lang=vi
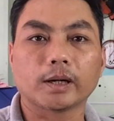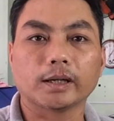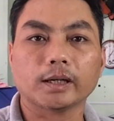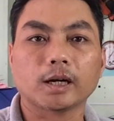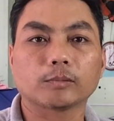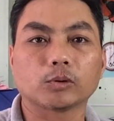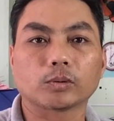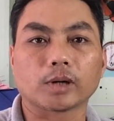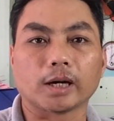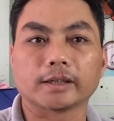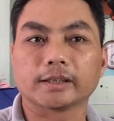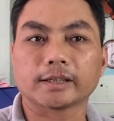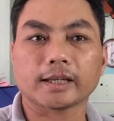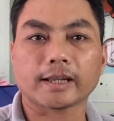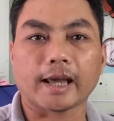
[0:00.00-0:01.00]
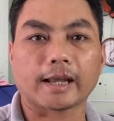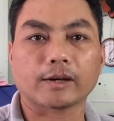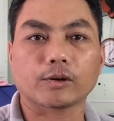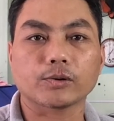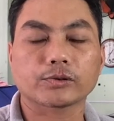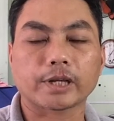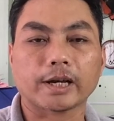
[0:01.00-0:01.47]
của mình nó không thuận lợi thì khách hàng
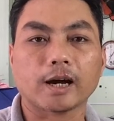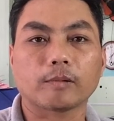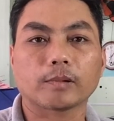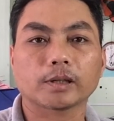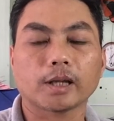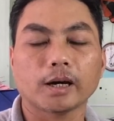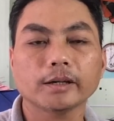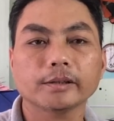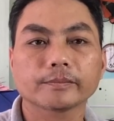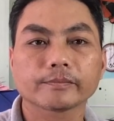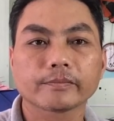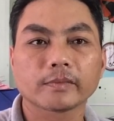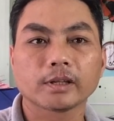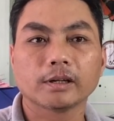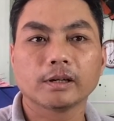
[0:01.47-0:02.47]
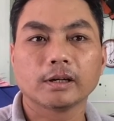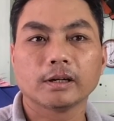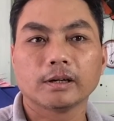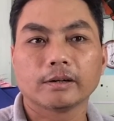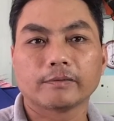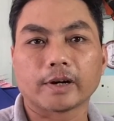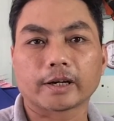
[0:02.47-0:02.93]
nó cũng sẽ không có tới
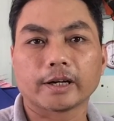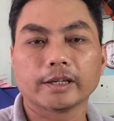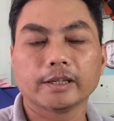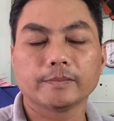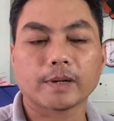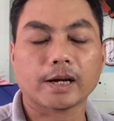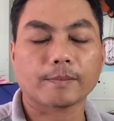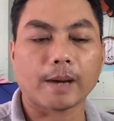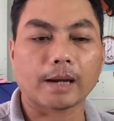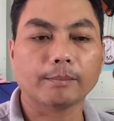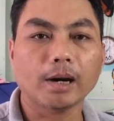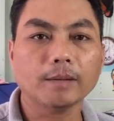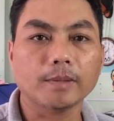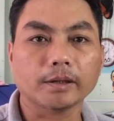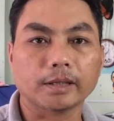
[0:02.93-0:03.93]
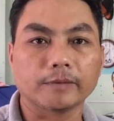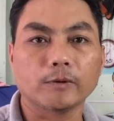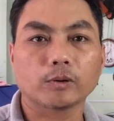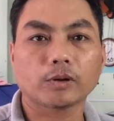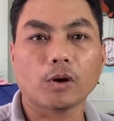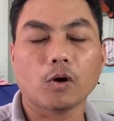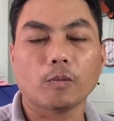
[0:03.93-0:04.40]
và khi mà các bạn mới mở tiệm
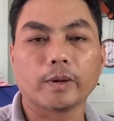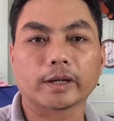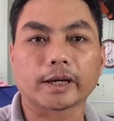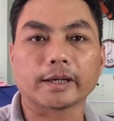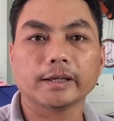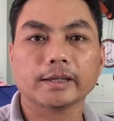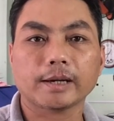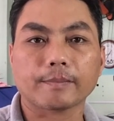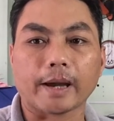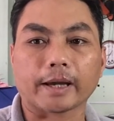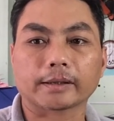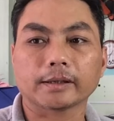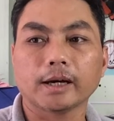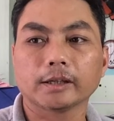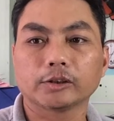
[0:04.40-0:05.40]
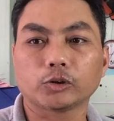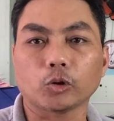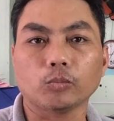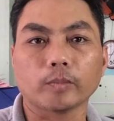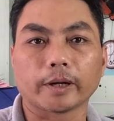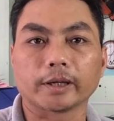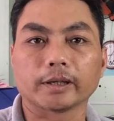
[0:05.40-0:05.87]
photo mình nghĩ các bạn nên
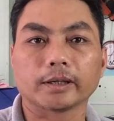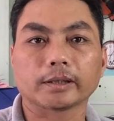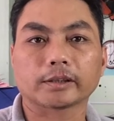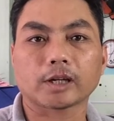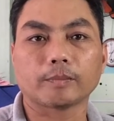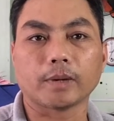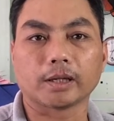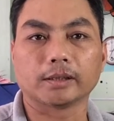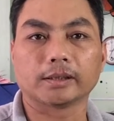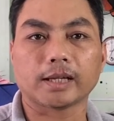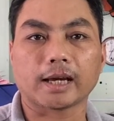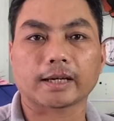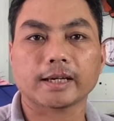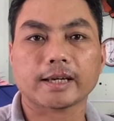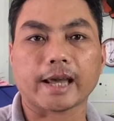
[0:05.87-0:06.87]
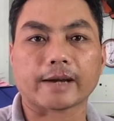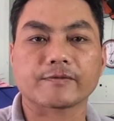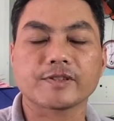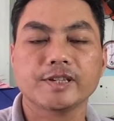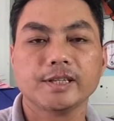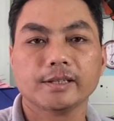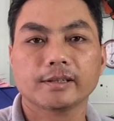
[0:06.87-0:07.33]
chuẩn bị cho mình là cái card
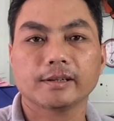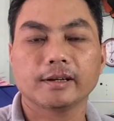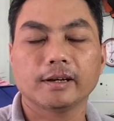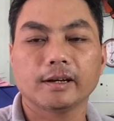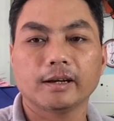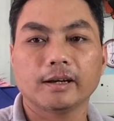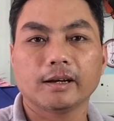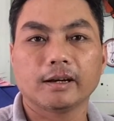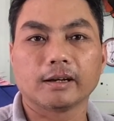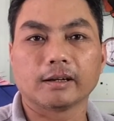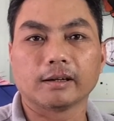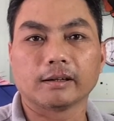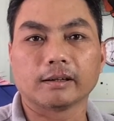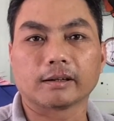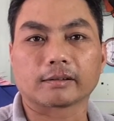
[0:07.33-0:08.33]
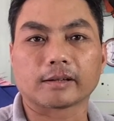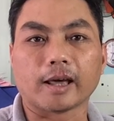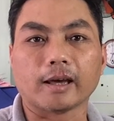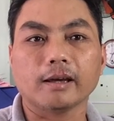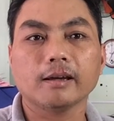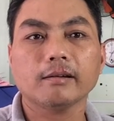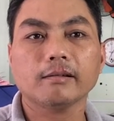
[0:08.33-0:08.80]
visit ờ,
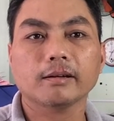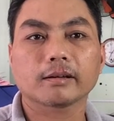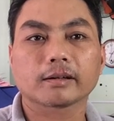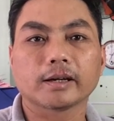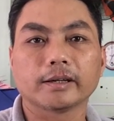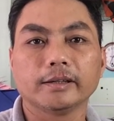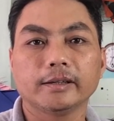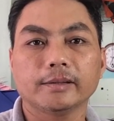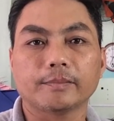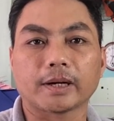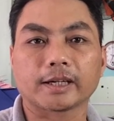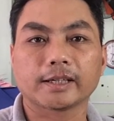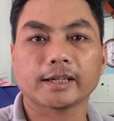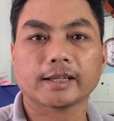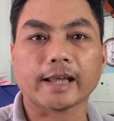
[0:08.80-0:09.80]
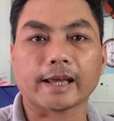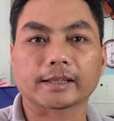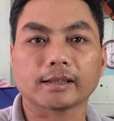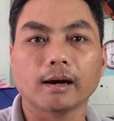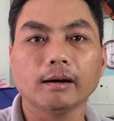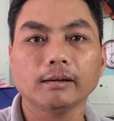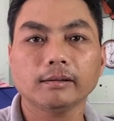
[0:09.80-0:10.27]
để khi mà khi khách hàng
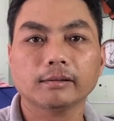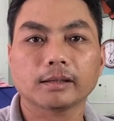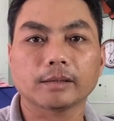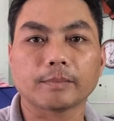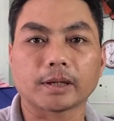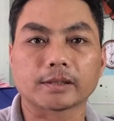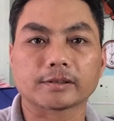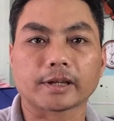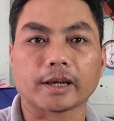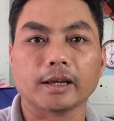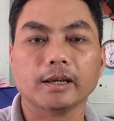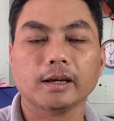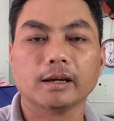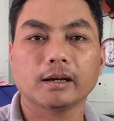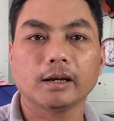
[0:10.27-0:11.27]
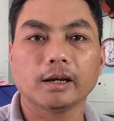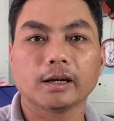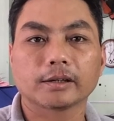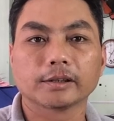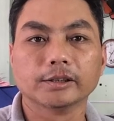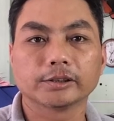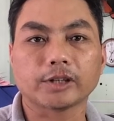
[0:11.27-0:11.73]
tới thì mình sẽ
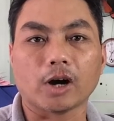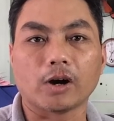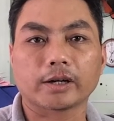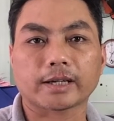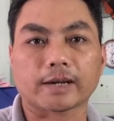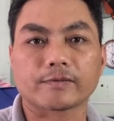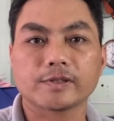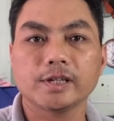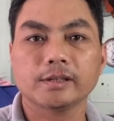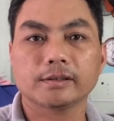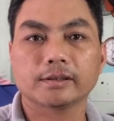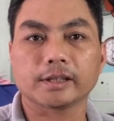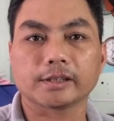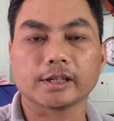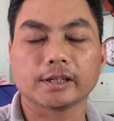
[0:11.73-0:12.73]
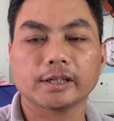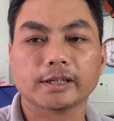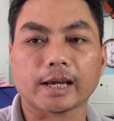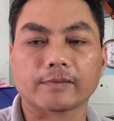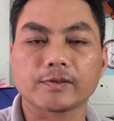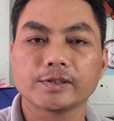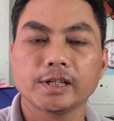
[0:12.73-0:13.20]
đưa cho họ card visit thì trên cái
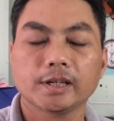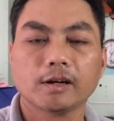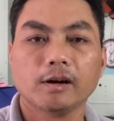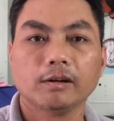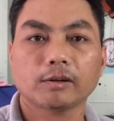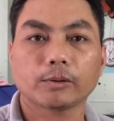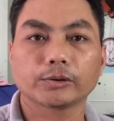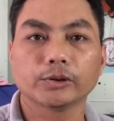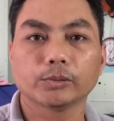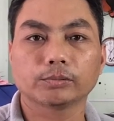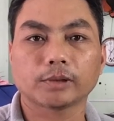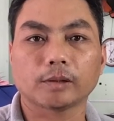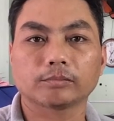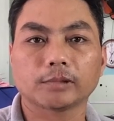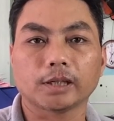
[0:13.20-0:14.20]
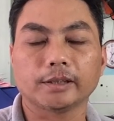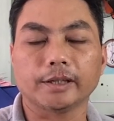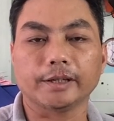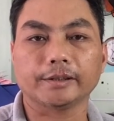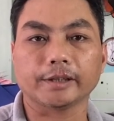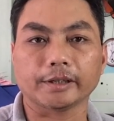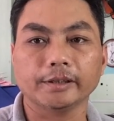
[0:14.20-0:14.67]
card visit có nội dung thông tin
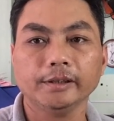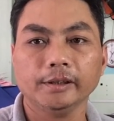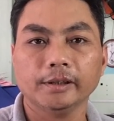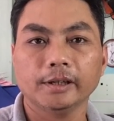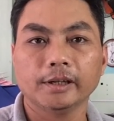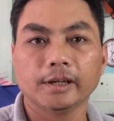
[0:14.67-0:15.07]
địa chỉ